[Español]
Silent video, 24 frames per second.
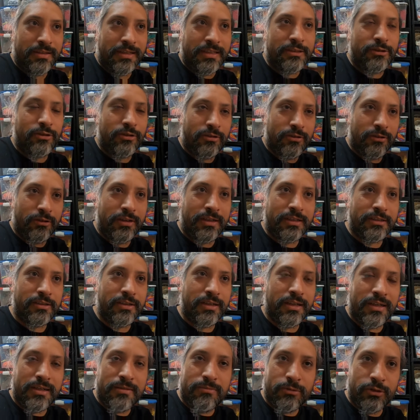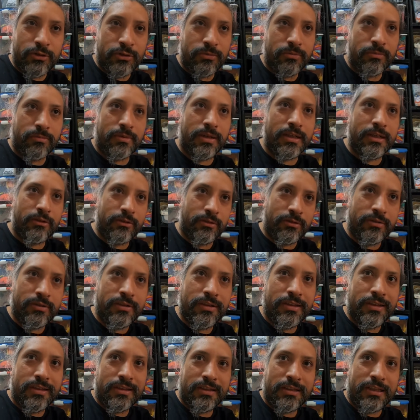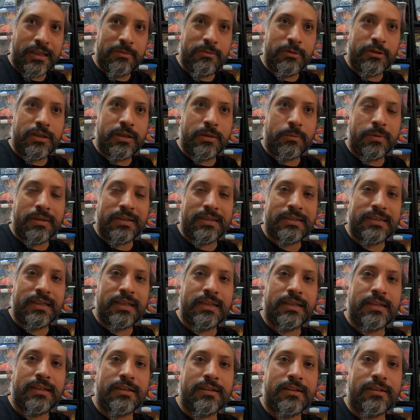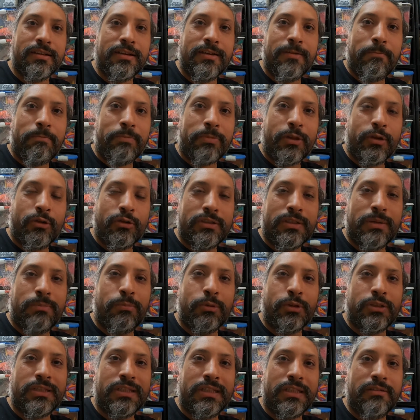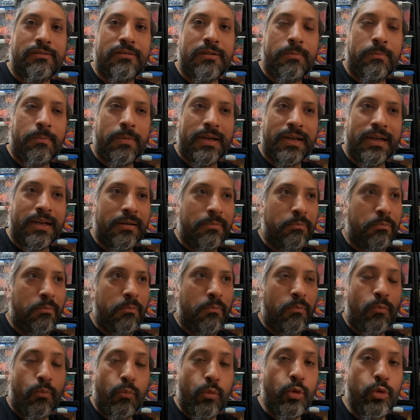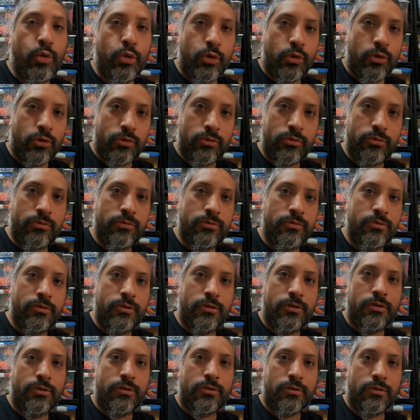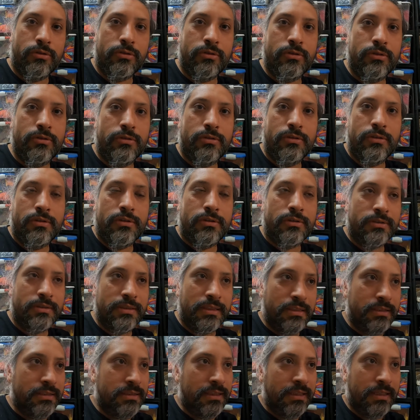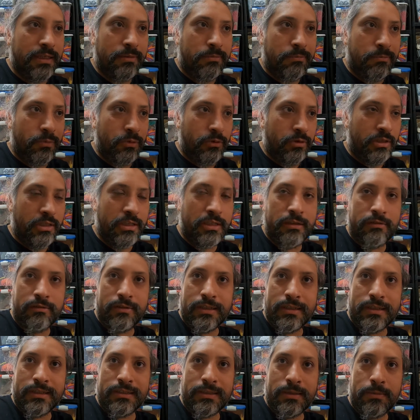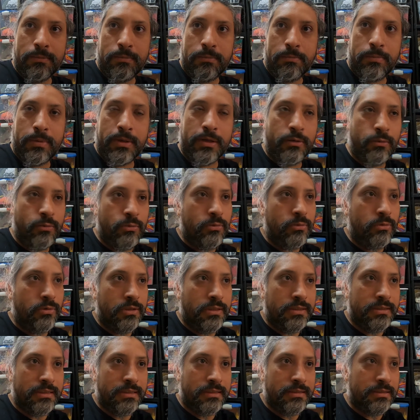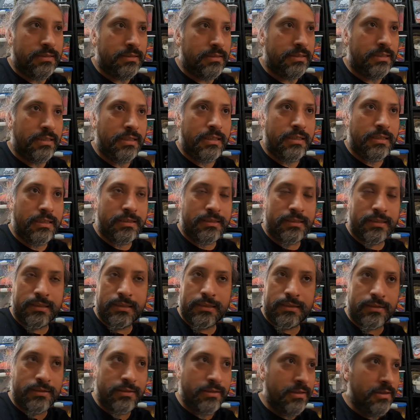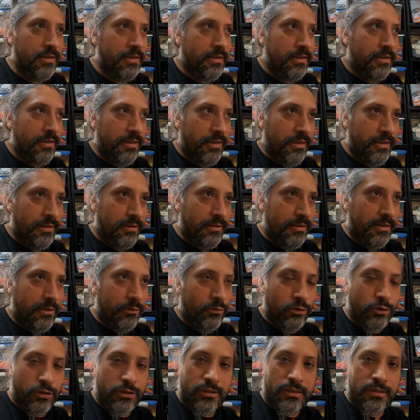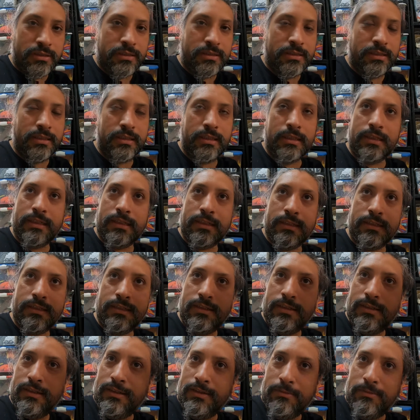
eso, los nacionalismos son malos. Tenemos que pensar en cosas positivas para el mundo, ¿no? Ya sea en Bolivia, ya sea en Perú, ya sea en Chile, ya sea en, en la Conchinchina,